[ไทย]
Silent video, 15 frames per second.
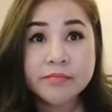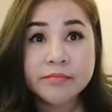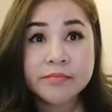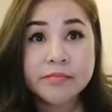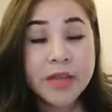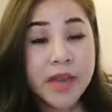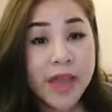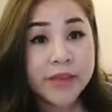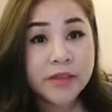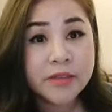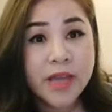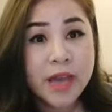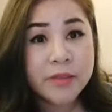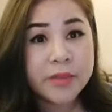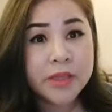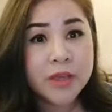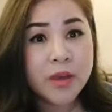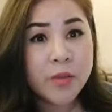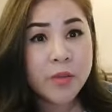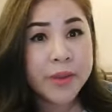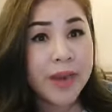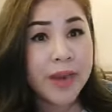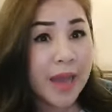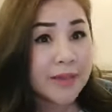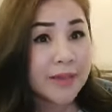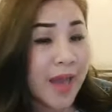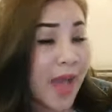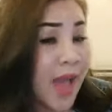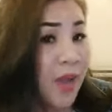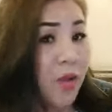เมื่อไหร่ก็ตามที่เราไม่รัก
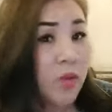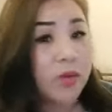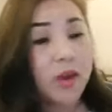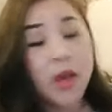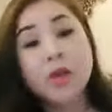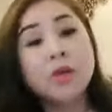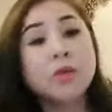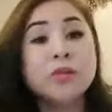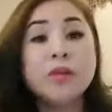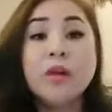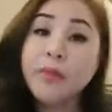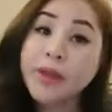หน้าของเรา เราไม่